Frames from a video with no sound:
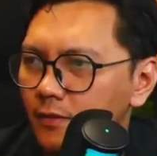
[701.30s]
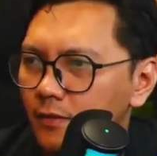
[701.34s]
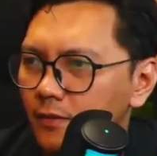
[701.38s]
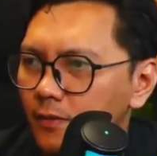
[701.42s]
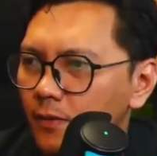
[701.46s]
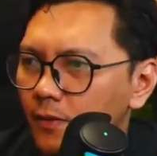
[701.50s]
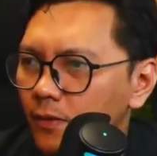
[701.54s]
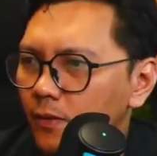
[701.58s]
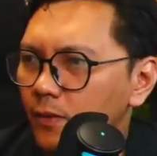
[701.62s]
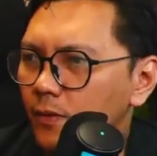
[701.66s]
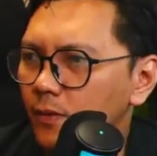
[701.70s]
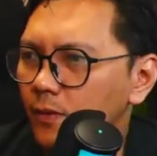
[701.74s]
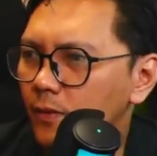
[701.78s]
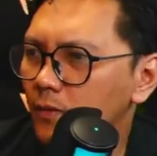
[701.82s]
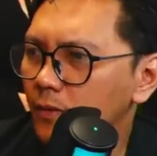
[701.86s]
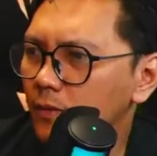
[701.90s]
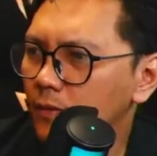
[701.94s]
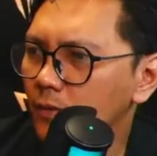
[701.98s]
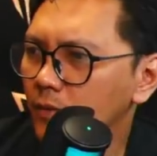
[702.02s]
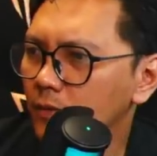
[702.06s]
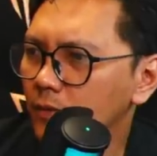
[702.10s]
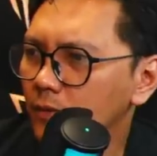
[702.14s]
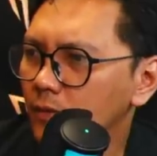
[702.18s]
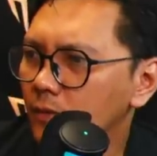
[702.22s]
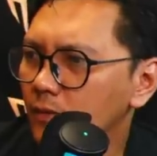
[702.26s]
Oh,
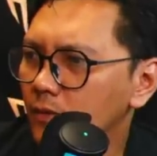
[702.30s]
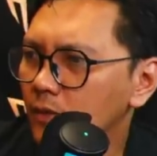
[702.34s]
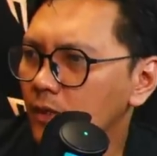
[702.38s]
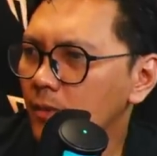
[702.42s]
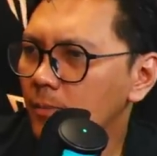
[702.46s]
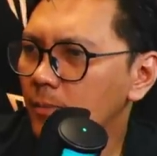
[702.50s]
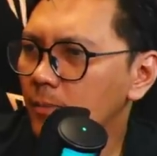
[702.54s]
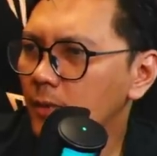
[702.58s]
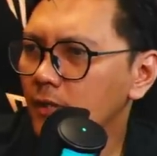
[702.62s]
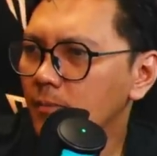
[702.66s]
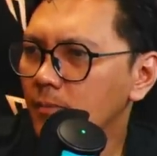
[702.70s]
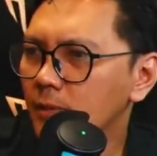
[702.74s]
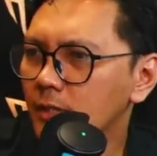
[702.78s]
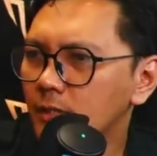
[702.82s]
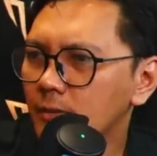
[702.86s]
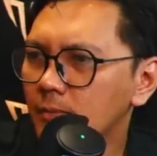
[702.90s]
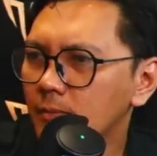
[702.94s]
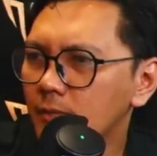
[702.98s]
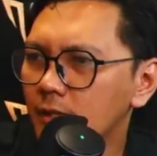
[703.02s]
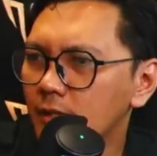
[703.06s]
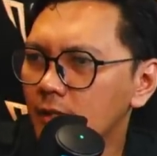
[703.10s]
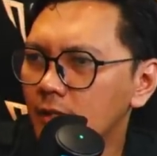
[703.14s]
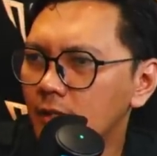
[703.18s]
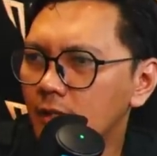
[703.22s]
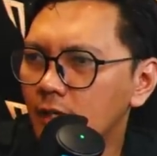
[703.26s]
nampaknya macam
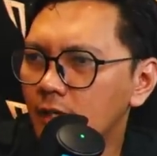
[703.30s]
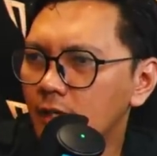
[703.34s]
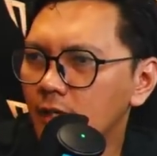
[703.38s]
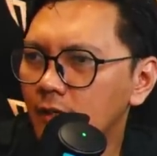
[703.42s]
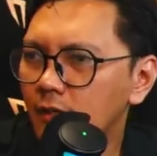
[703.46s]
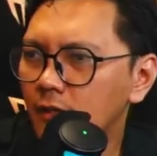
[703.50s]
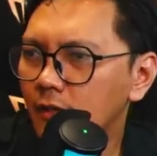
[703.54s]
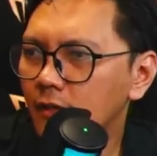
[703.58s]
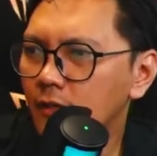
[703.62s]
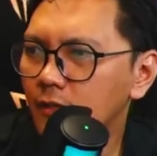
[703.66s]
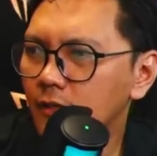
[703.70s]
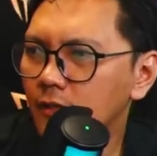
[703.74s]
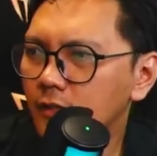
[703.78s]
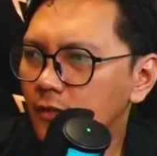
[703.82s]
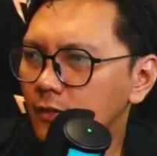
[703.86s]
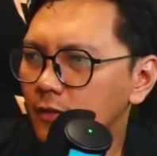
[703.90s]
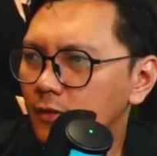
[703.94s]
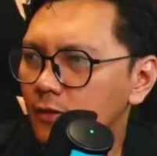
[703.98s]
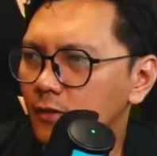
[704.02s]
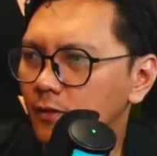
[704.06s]
ada kereta kat situ.